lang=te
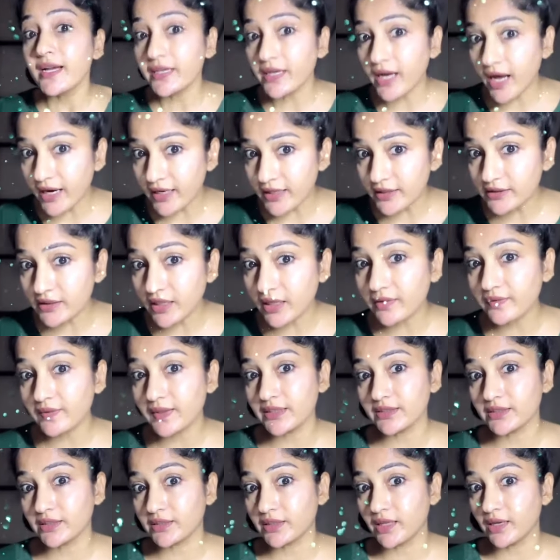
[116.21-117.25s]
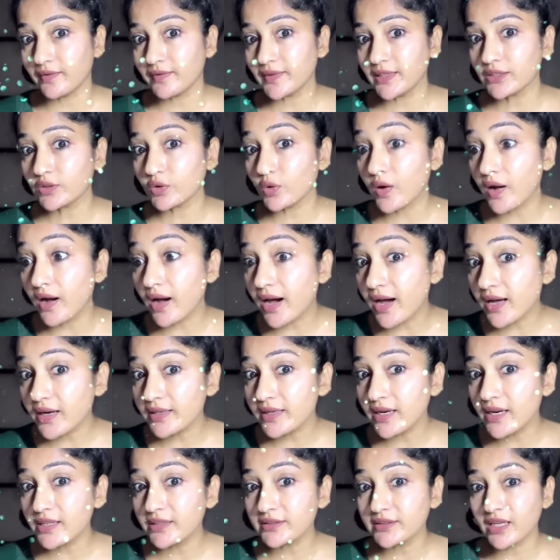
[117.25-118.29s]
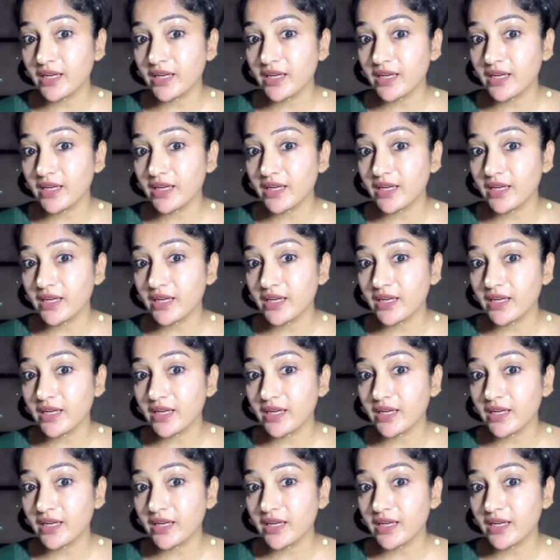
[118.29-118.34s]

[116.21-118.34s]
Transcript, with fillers: కానీ తర్వాత తర్వాత తర్వాత ఒక ఆరు నెలల